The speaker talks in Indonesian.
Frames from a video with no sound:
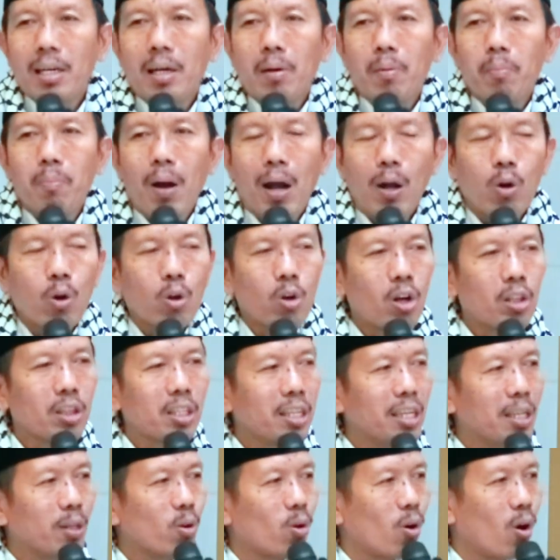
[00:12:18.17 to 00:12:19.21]
bakul
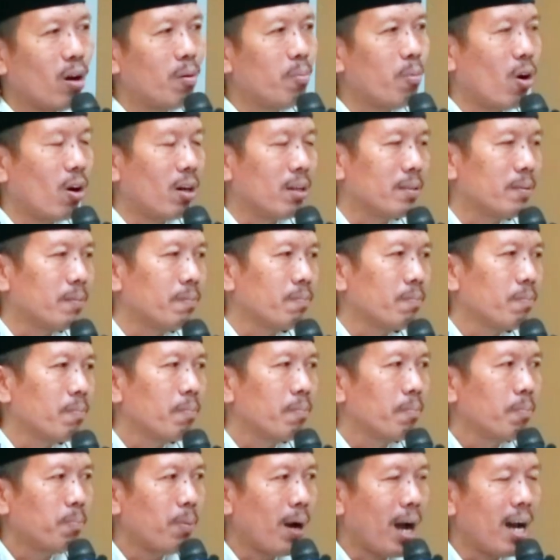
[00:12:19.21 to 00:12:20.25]
roti niku ngomong
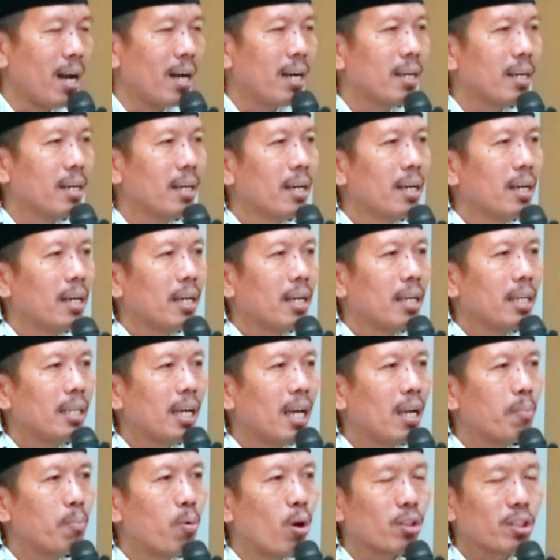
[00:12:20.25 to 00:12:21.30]
pak
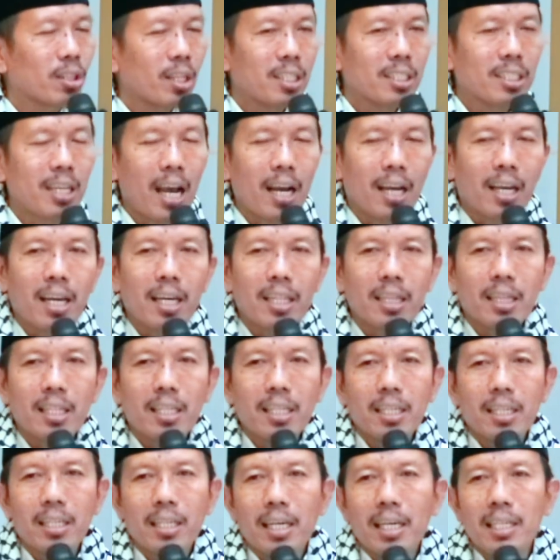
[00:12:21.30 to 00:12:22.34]
yang boten sakit
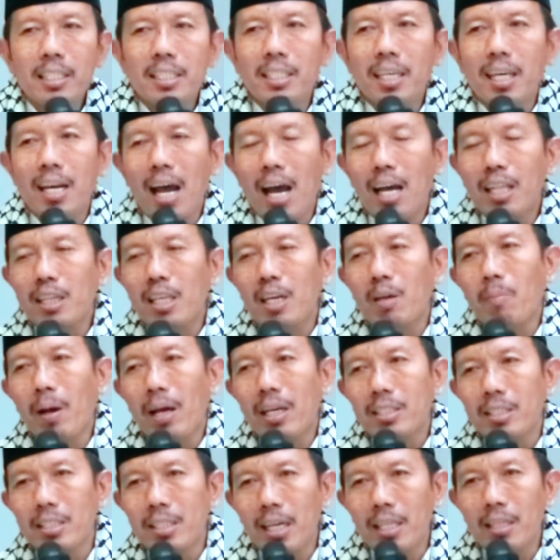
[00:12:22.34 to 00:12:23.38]
istirahatan
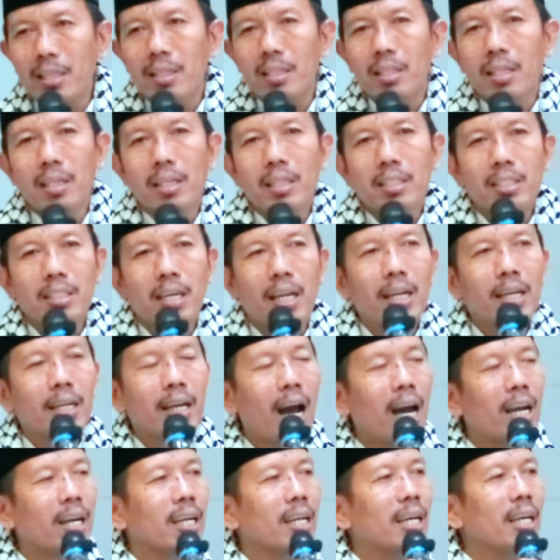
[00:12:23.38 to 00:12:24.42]
masjid
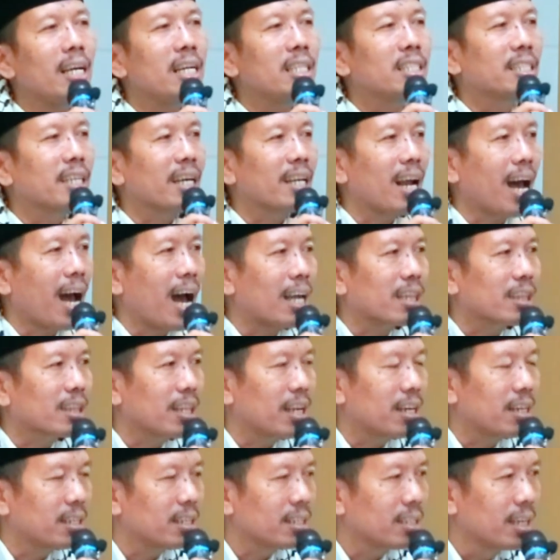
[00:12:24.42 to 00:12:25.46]
jenengan
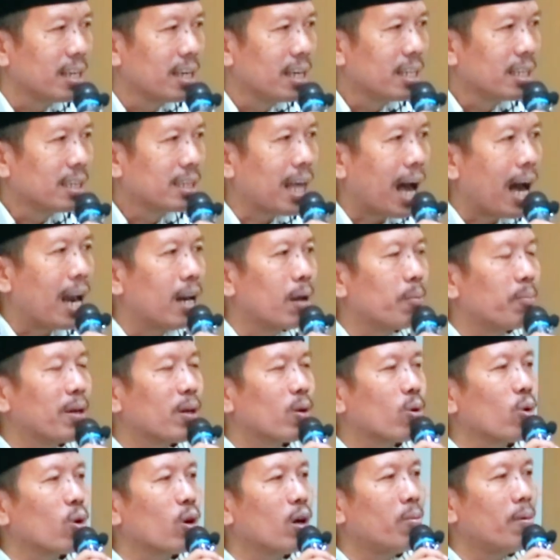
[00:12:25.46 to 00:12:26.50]
istirahatan dalamnya
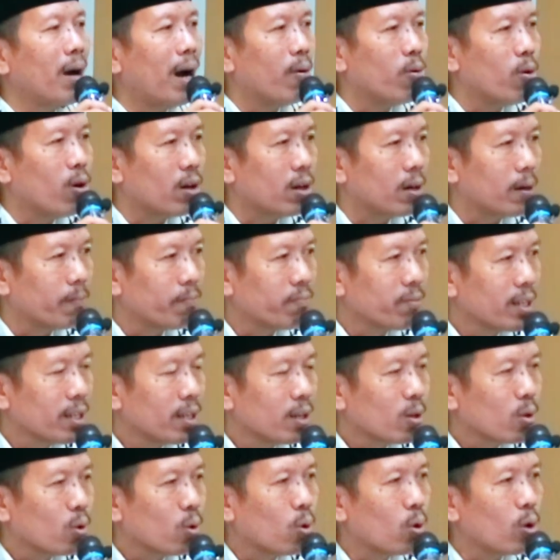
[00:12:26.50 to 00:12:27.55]
kula mawon
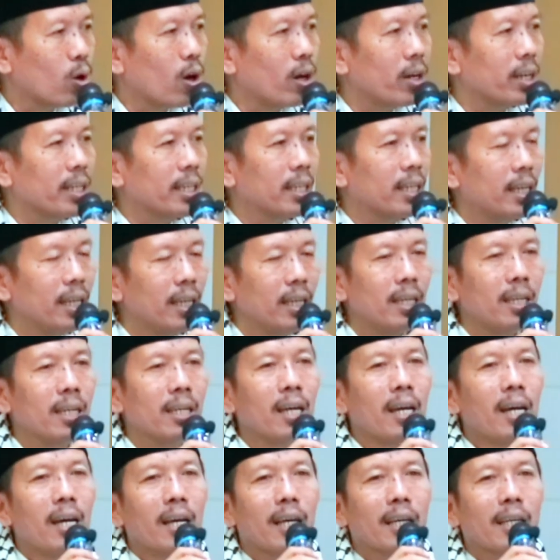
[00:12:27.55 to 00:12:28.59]
kula niki
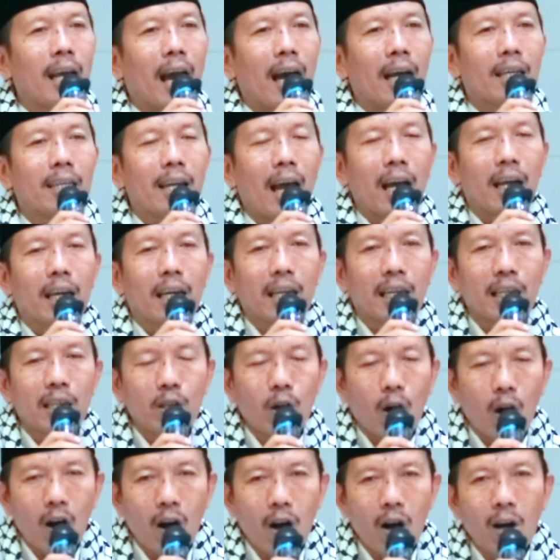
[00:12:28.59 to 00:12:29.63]
gadah
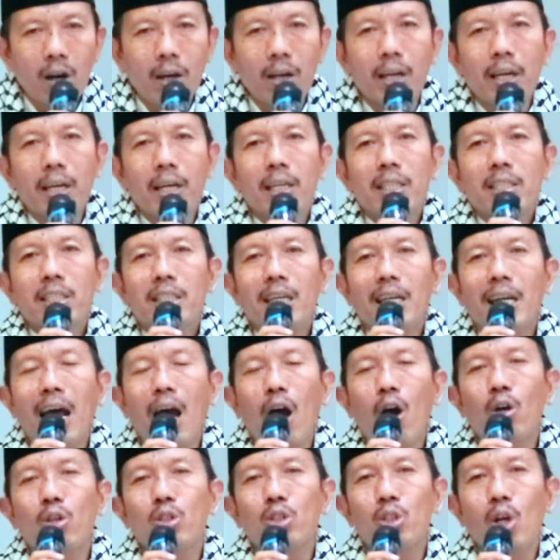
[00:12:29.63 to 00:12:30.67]
griyo
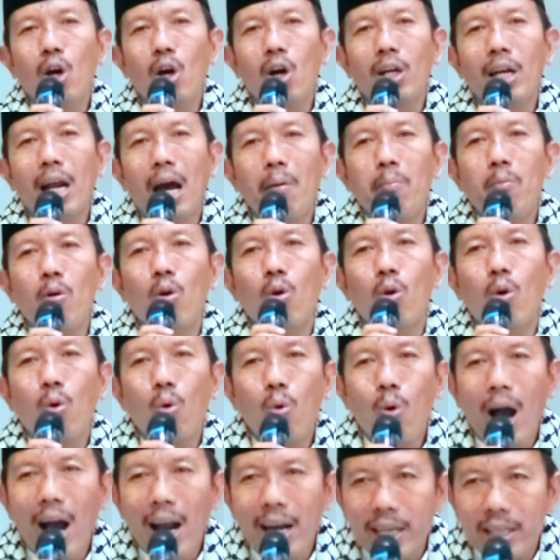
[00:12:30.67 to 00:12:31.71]
senaoso namung
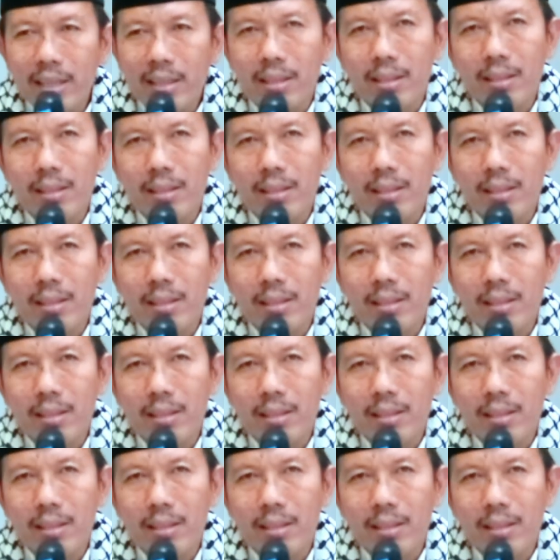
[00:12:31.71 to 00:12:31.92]
walid